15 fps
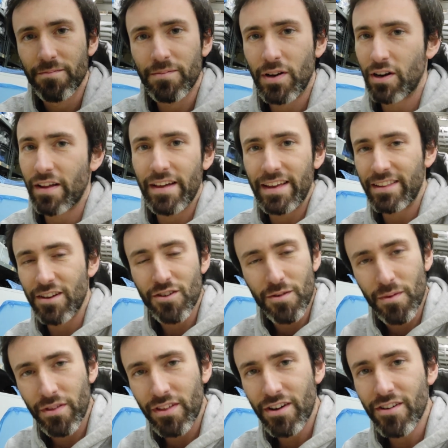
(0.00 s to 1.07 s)
Pero nada, ya digo,
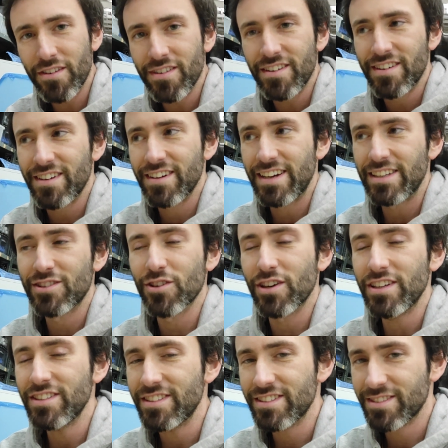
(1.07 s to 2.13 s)
como os digo, esto
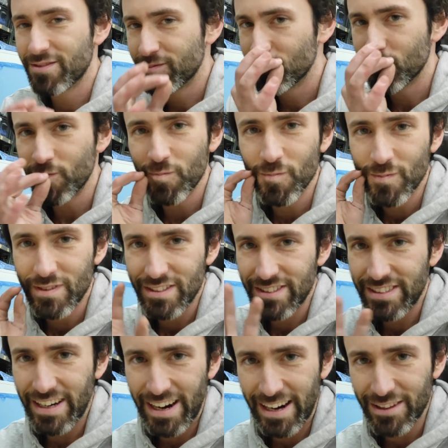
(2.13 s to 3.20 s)
es
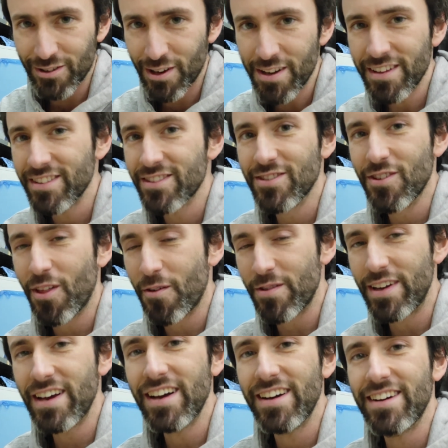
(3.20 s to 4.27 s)
secreto, ¿eh?
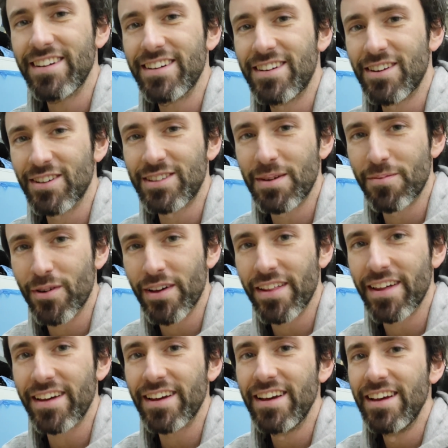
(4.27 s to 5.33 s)
Todavía no se
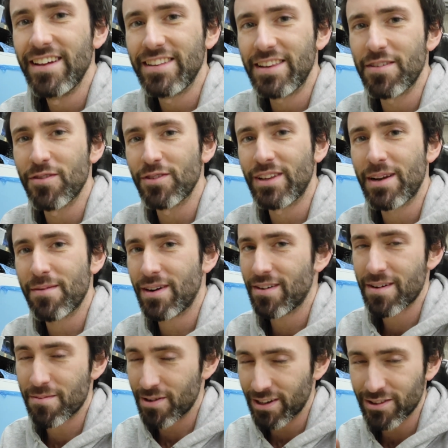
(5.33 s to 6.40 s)
puede difundir la
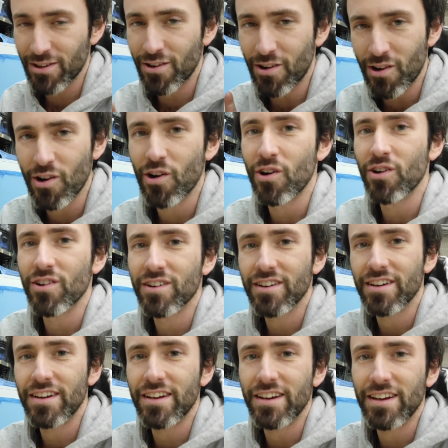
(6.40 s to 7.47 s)
palabra porque esto lo,
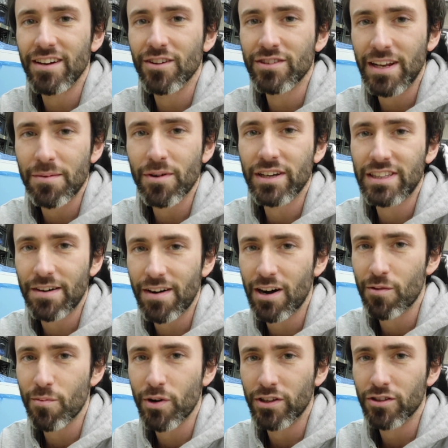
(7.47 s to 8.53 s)
eh, lo, tenemos que trabajar
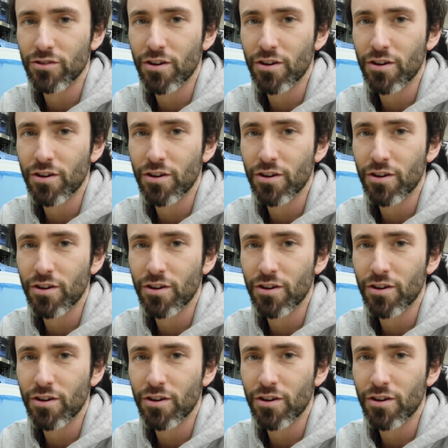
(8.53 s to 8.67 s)
un poquito